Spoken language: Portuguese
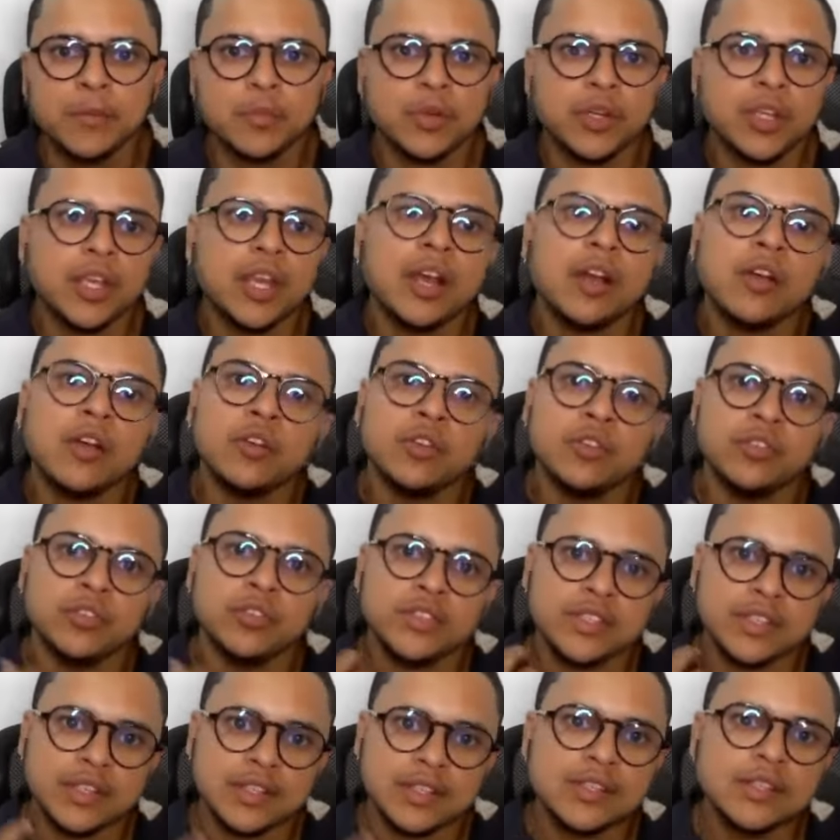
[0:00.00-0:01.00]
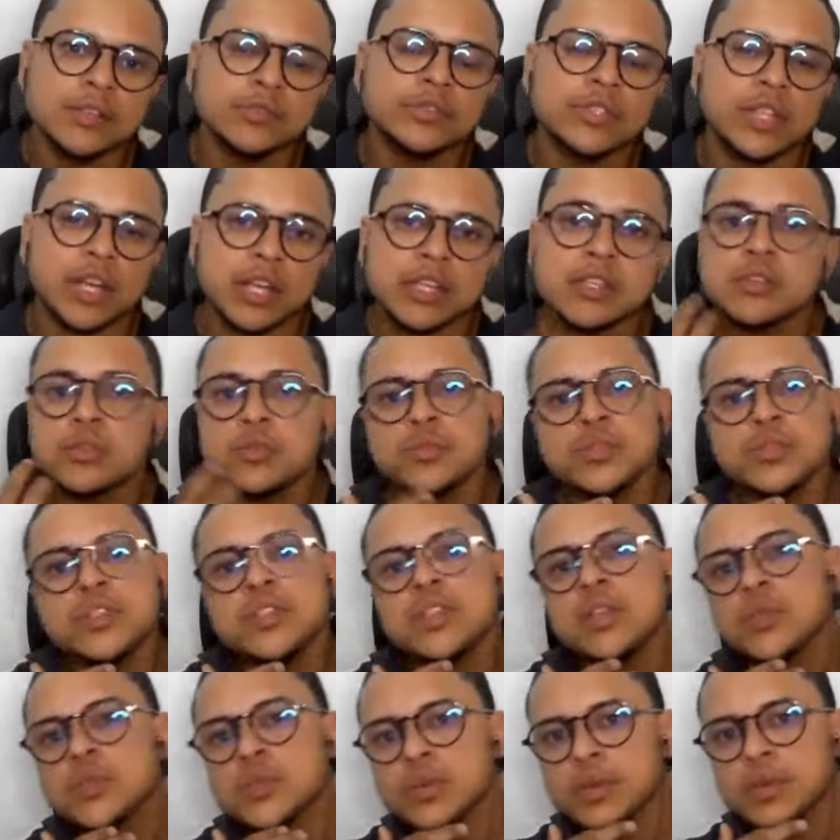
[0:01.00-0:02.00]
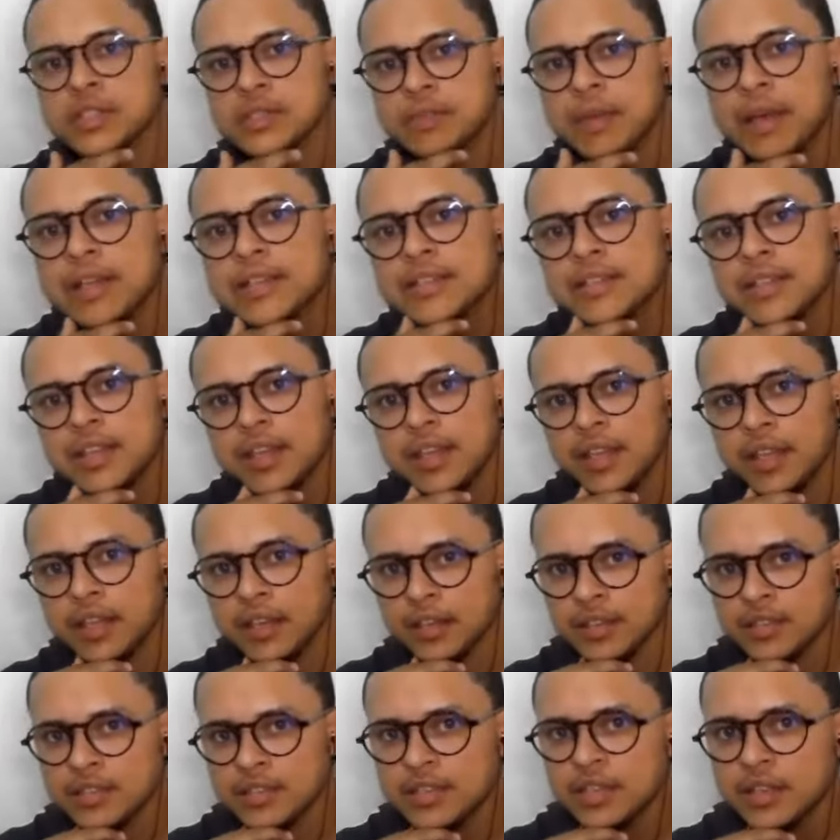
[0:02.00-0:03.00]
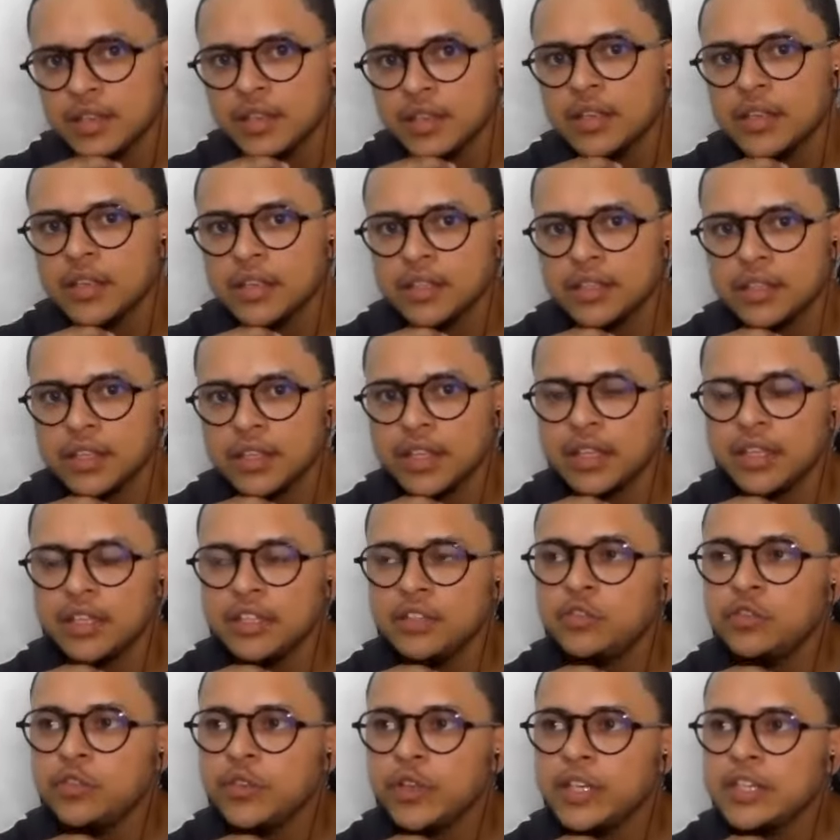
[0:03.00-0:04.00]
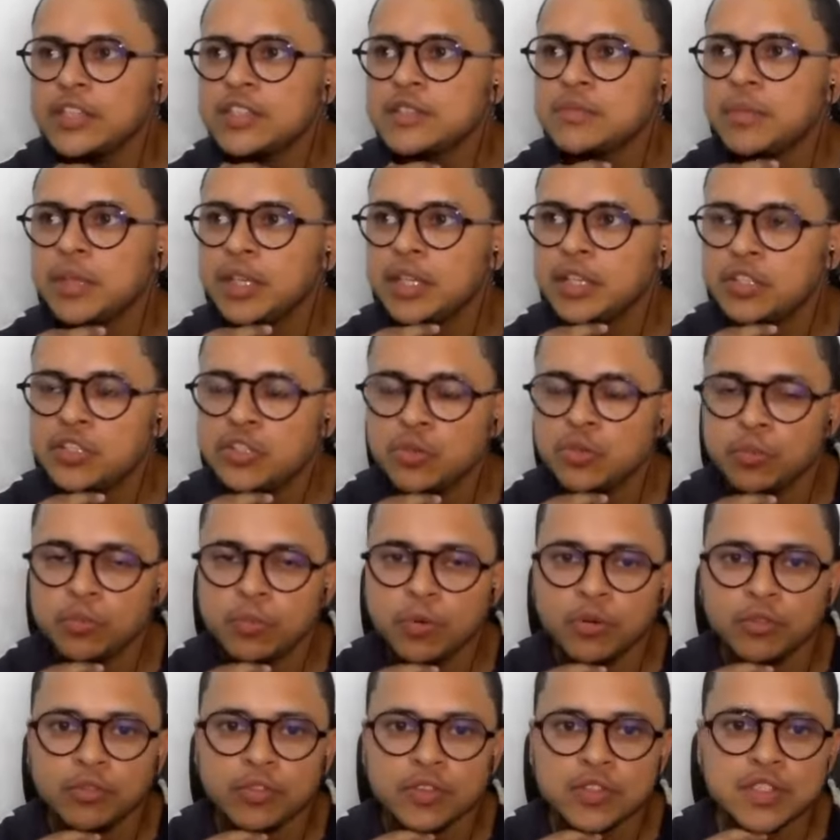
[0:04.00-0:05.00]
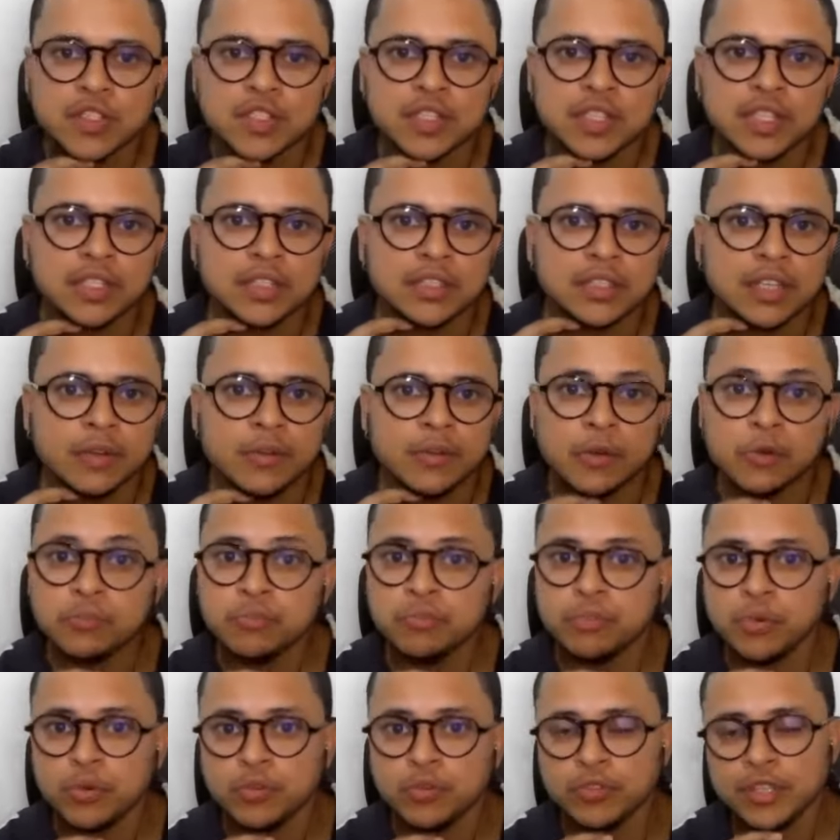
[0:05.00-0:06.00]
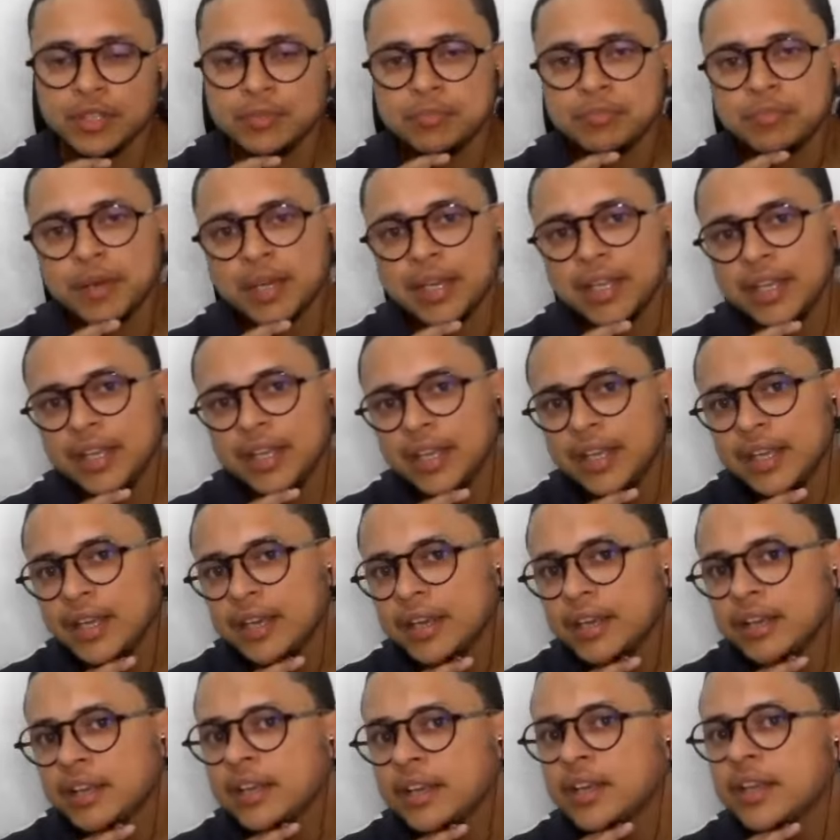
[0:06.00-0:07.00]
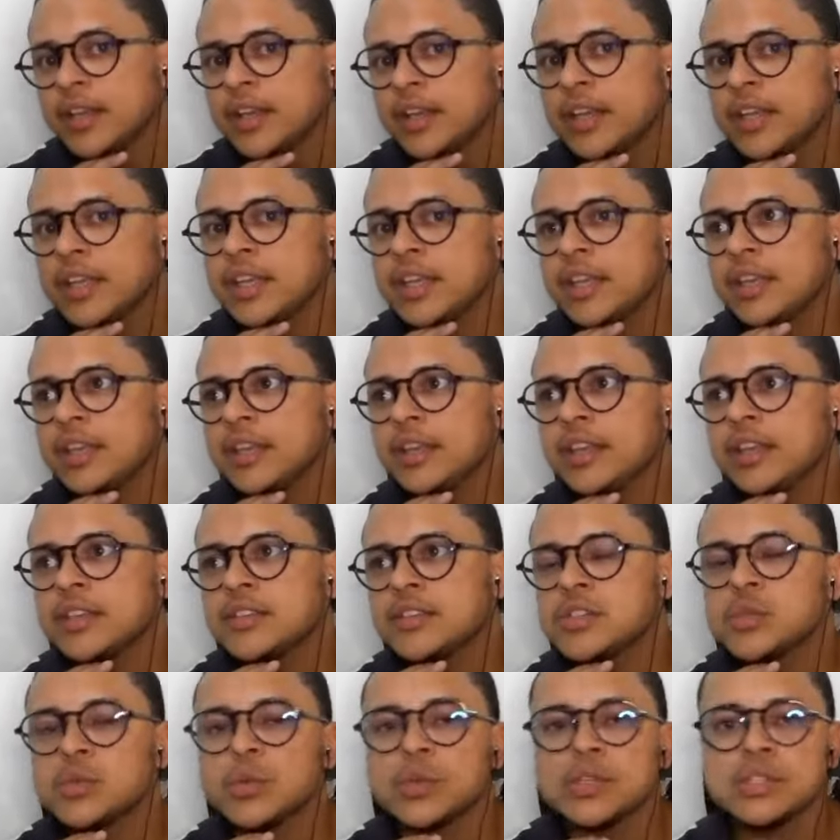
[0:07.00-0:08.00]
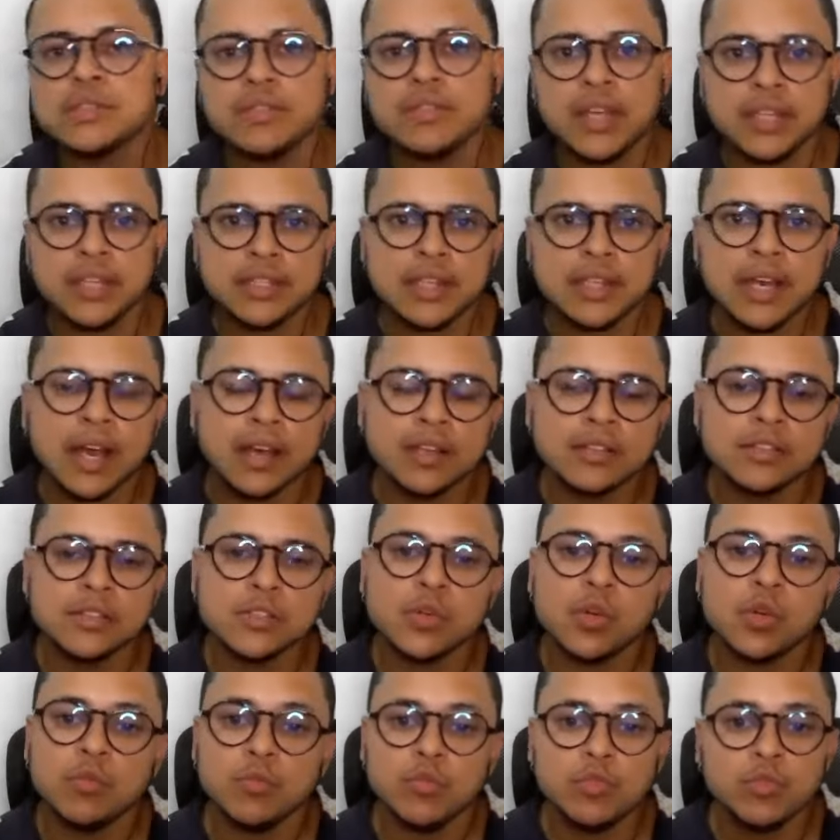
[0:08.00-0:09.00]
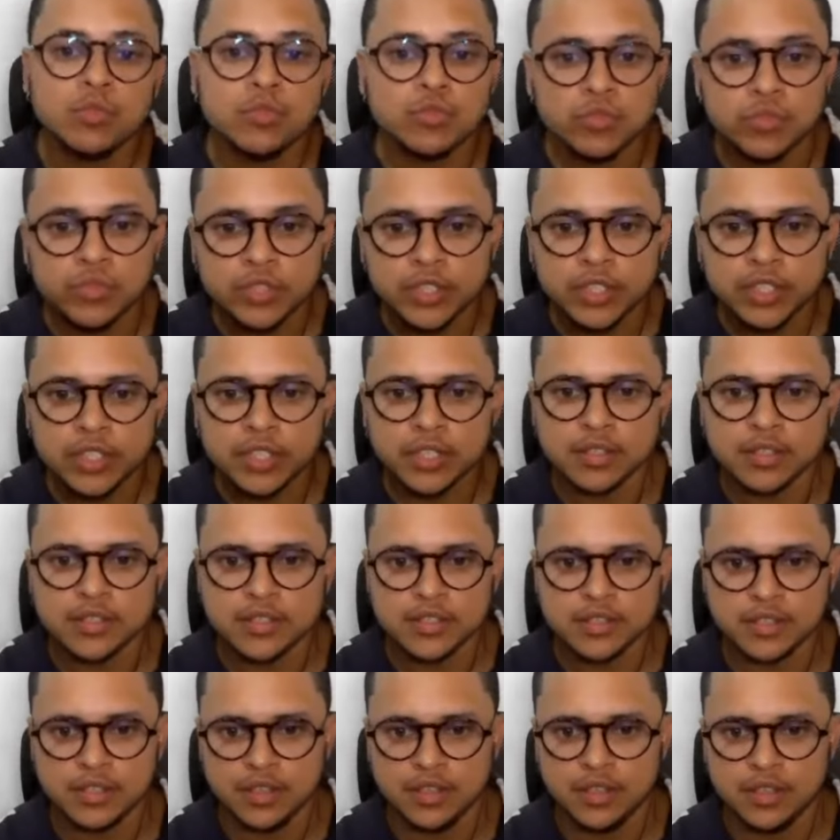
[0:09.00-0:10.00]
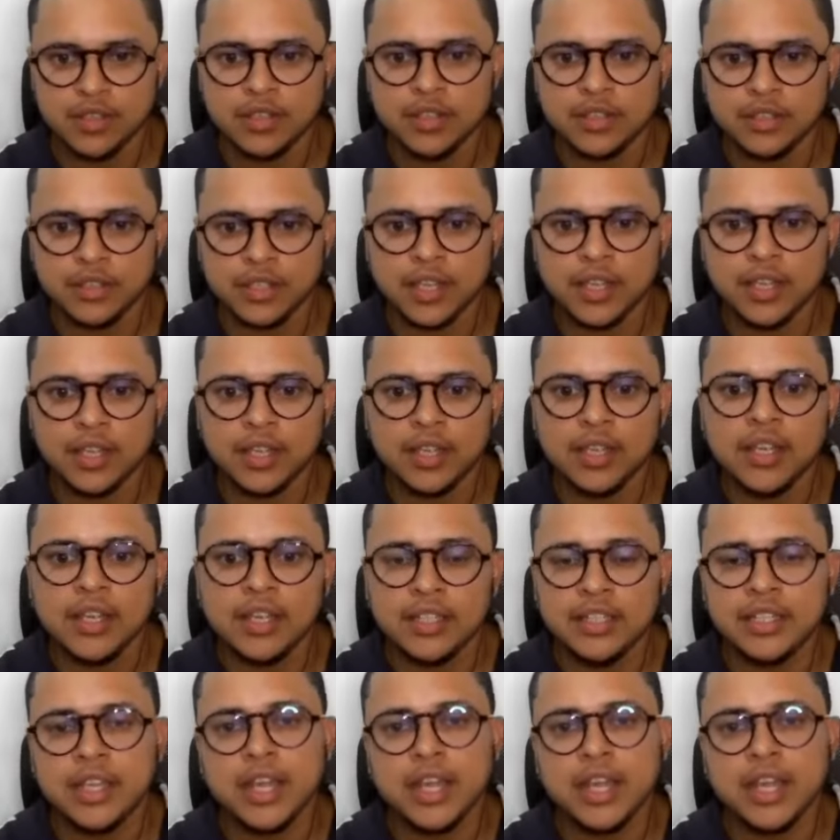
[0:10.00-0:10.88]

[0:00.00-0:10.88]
Porque a colonização traz consigo suas mazelas, né? Infelizmente, o povo ocidental é um povo que prega é, suas verdades como únicas, né?